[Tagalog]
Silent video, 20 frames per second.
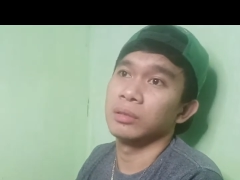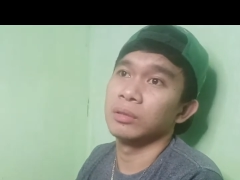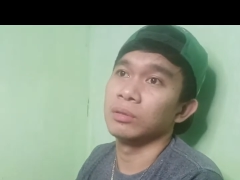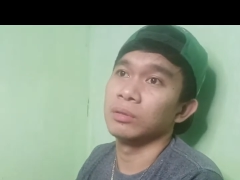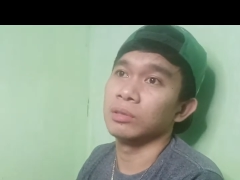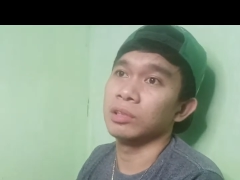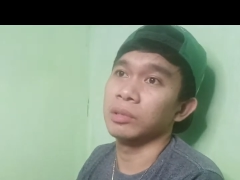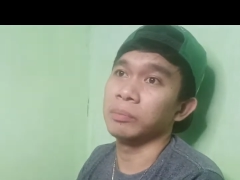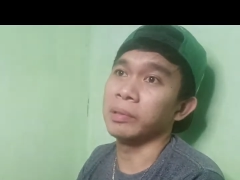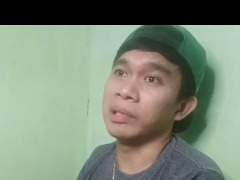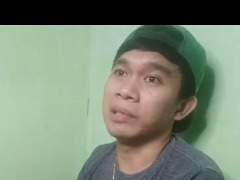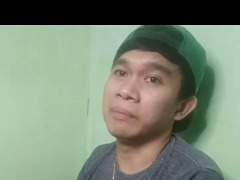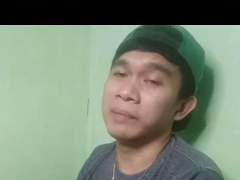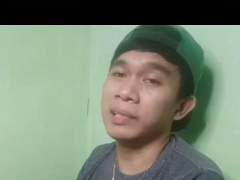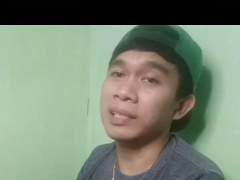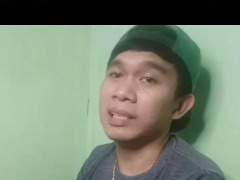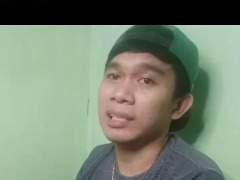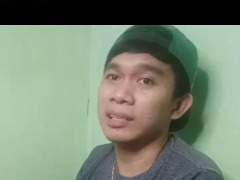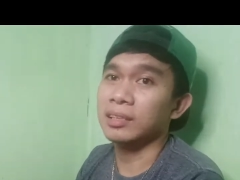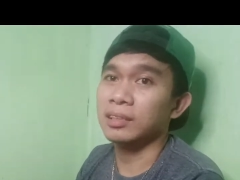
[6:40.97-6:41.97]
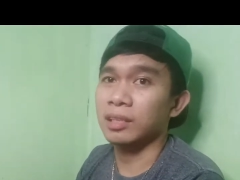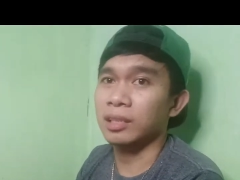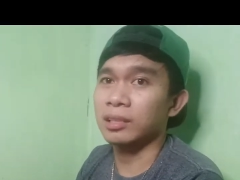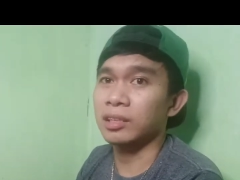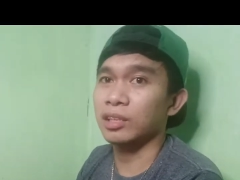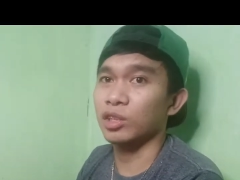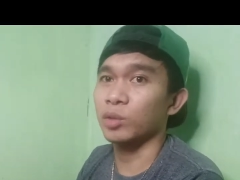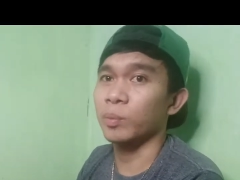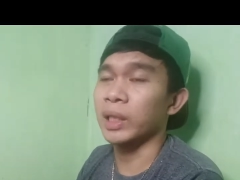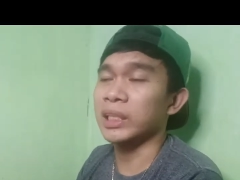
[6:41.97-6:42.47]
yung sa Pilipinas
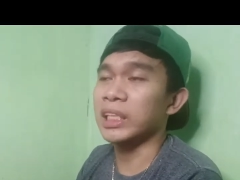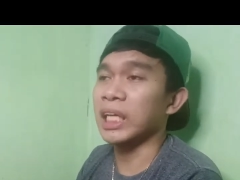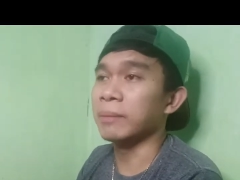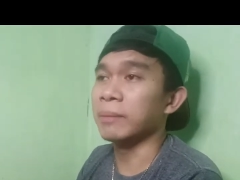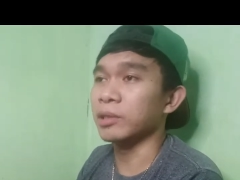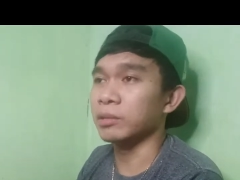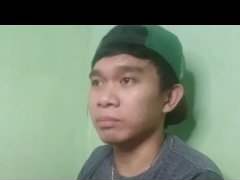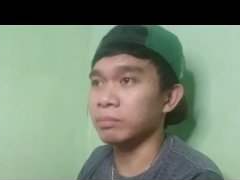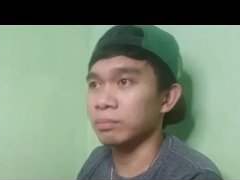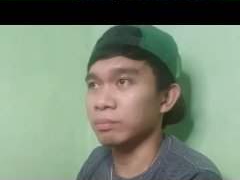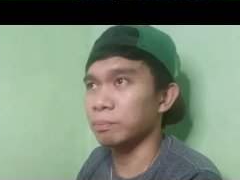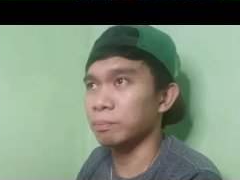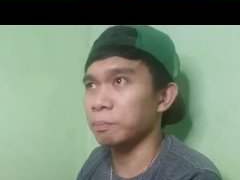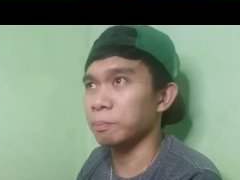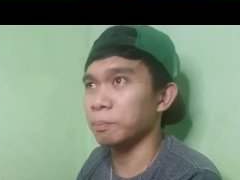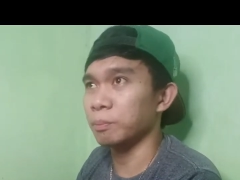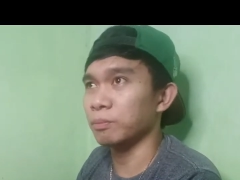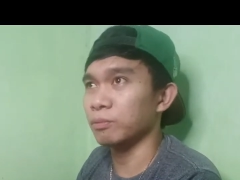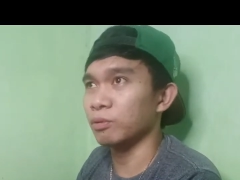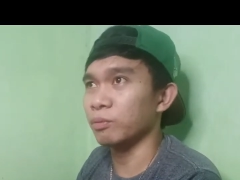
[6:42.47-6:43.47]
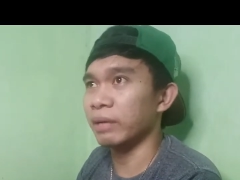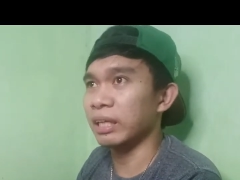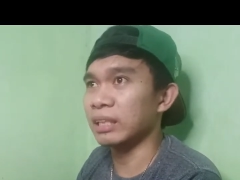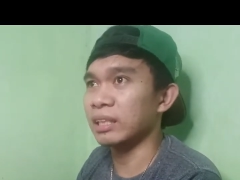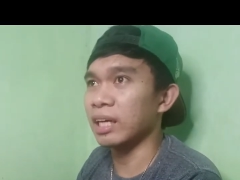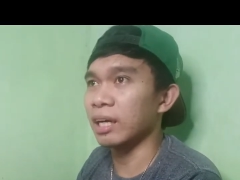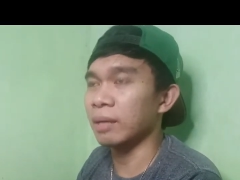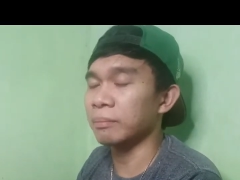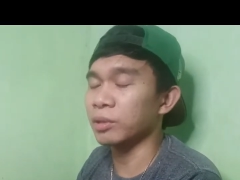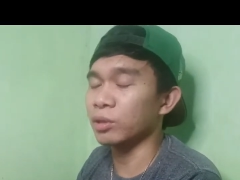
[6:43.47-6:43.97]
kasi dumadami,
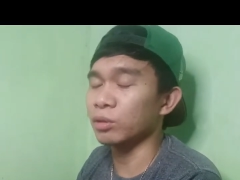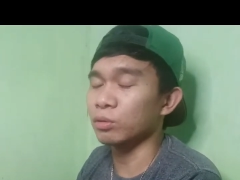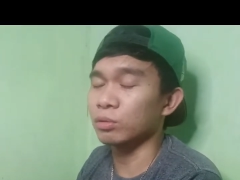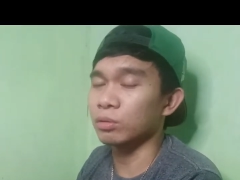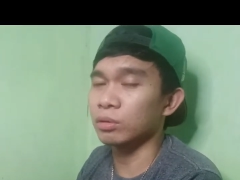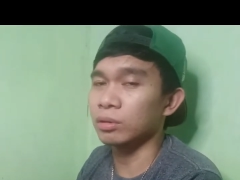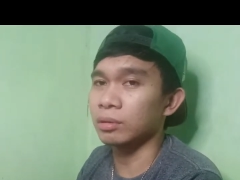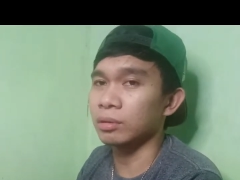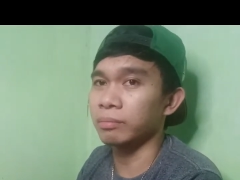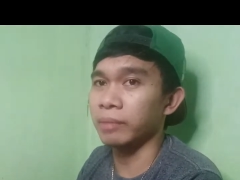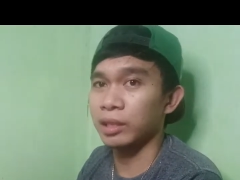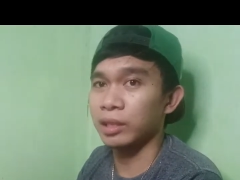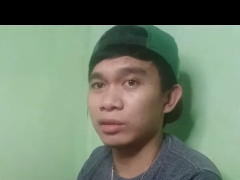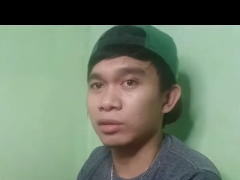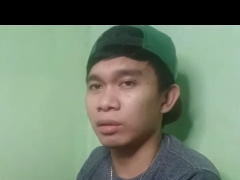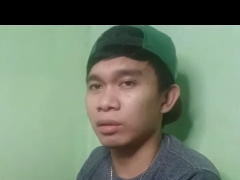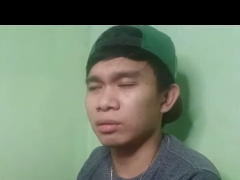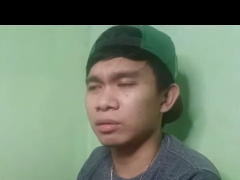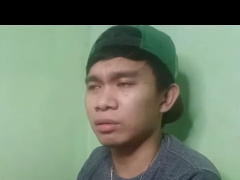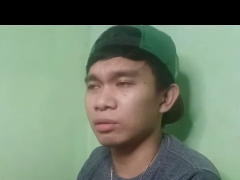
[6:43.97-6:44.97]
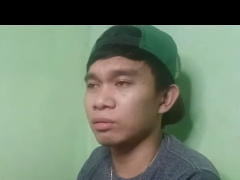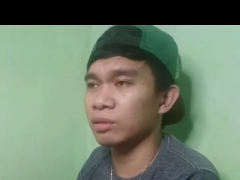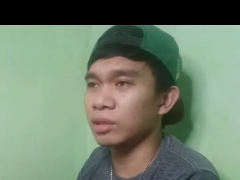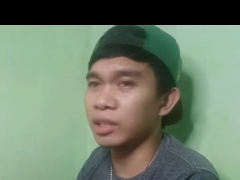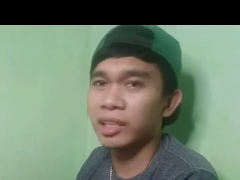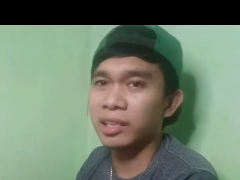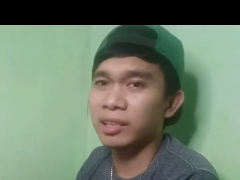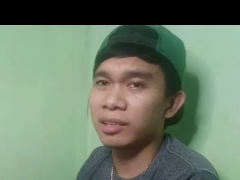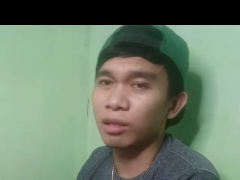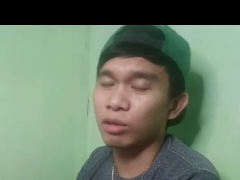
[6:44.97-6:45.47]
dumadami yung investor. So,
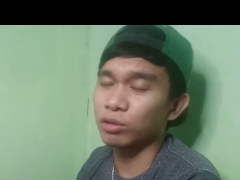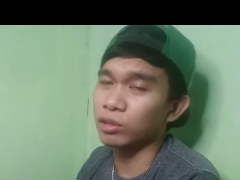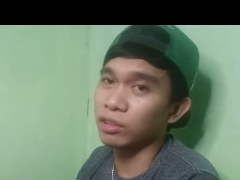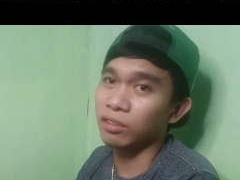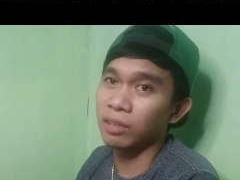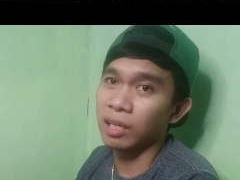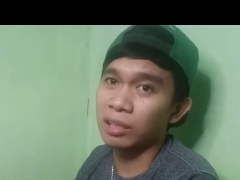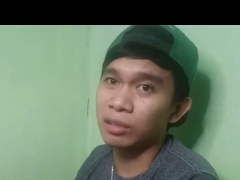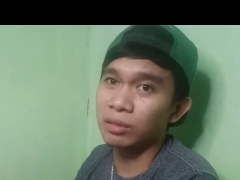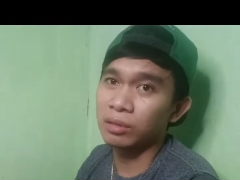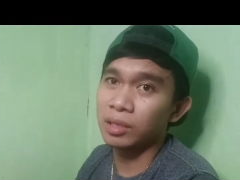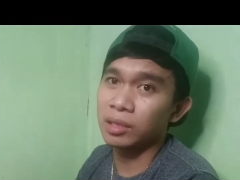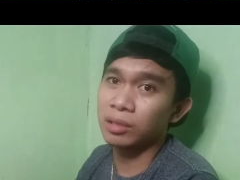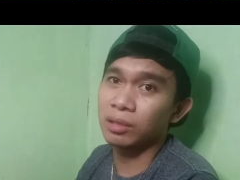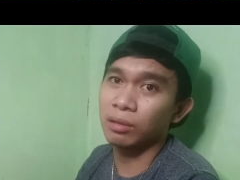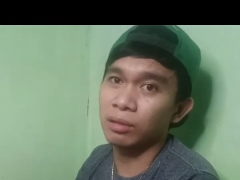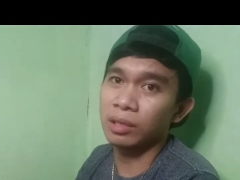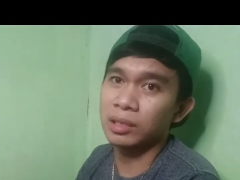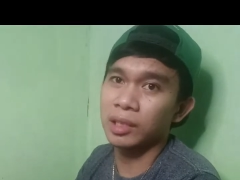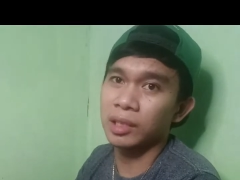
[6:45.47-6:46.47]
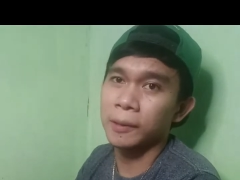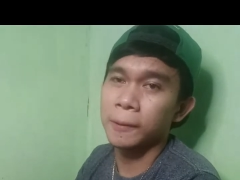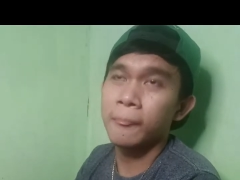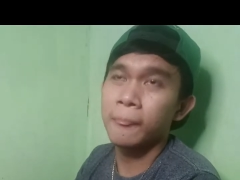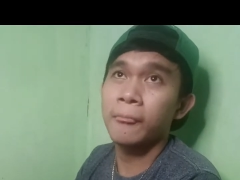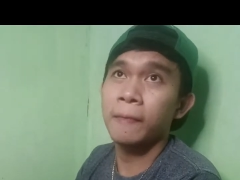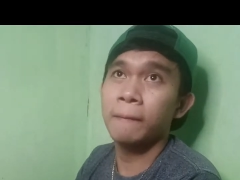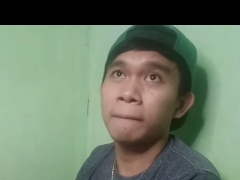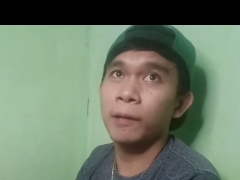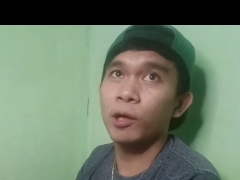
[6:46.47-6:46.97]
hindi rin ako sigurado dito kasi,
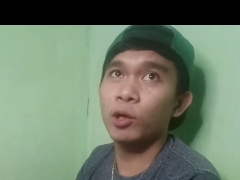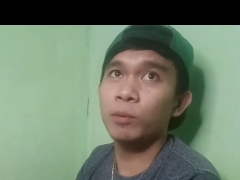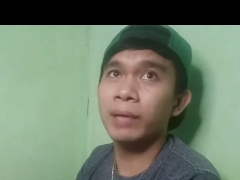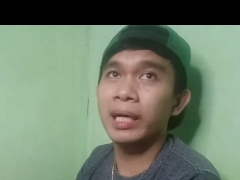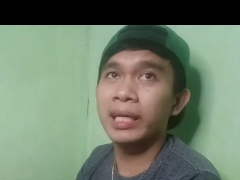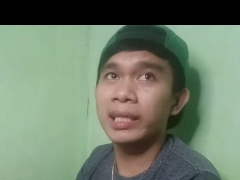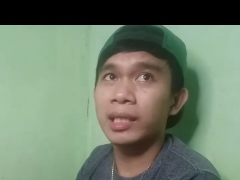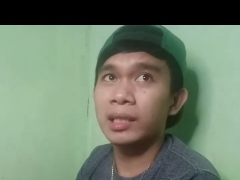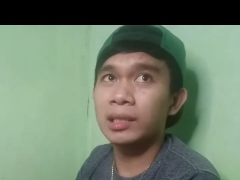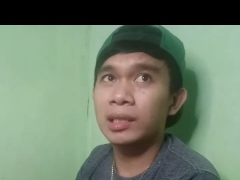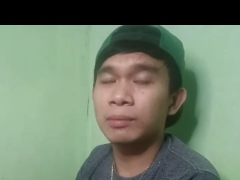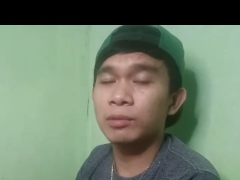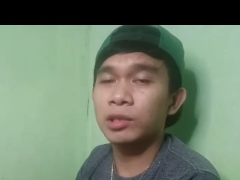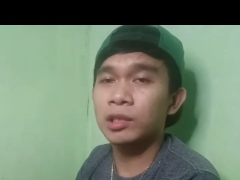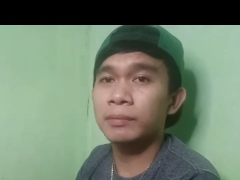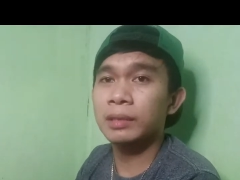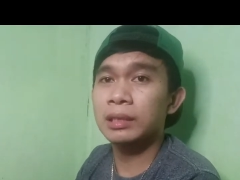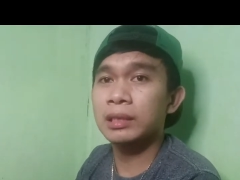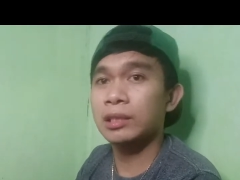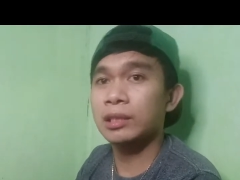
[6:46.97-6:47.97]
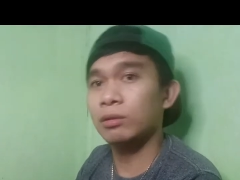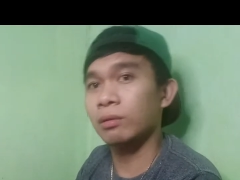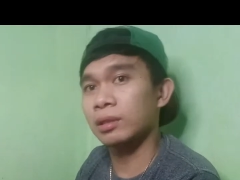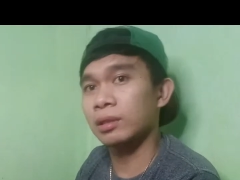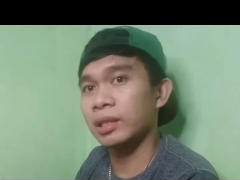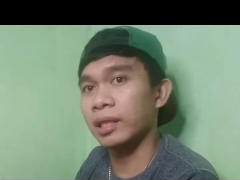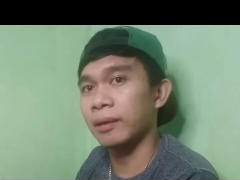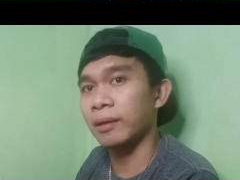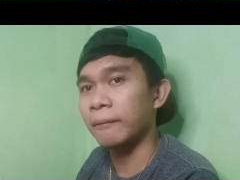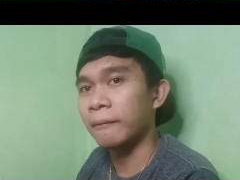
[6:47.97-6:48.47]
pero makikita mo naman dito
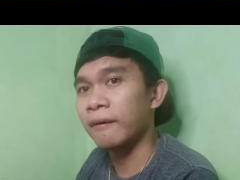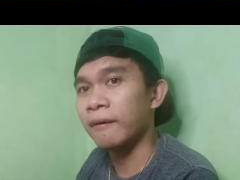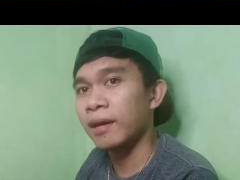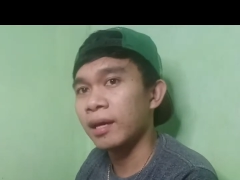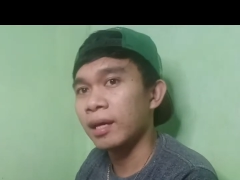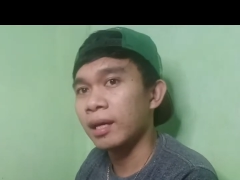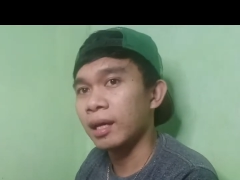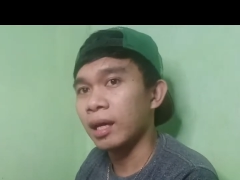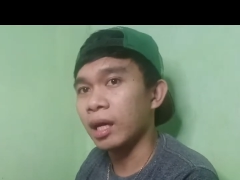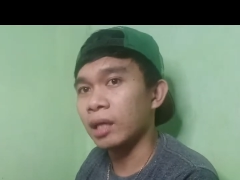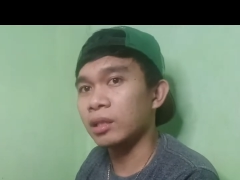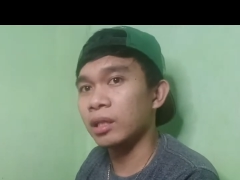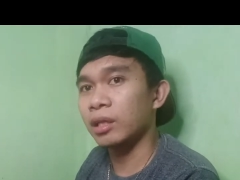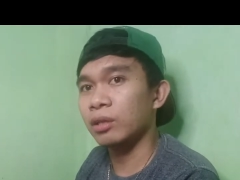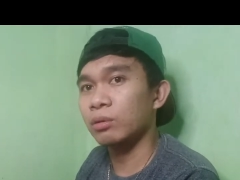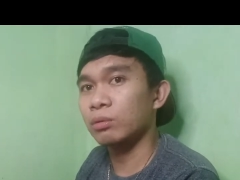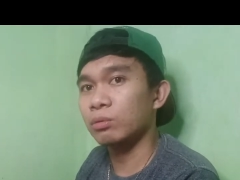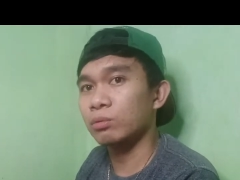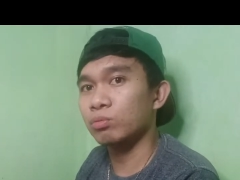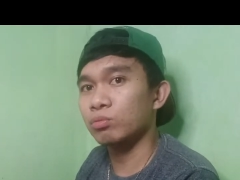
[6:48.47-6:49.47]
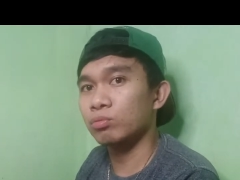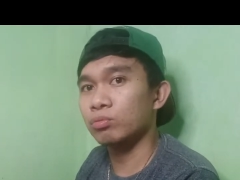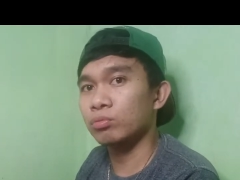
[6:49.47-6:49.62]
kasi, kasi yung